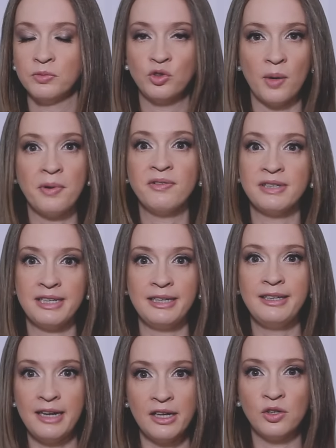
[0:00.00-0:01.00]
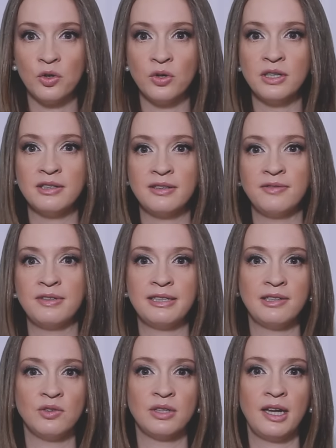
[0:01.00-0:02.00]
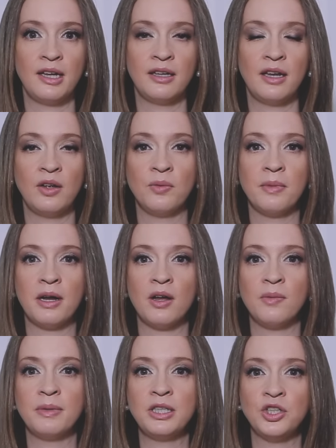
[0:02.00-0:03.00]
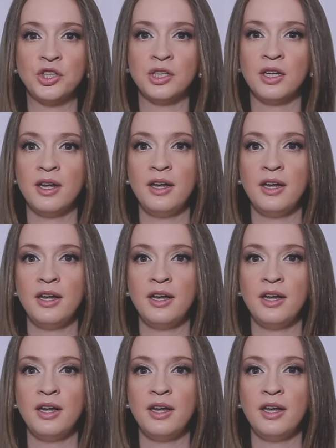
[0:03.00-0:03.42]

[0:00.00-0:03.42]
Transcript: só para você ter todas e ver se não tem nenhuma realmente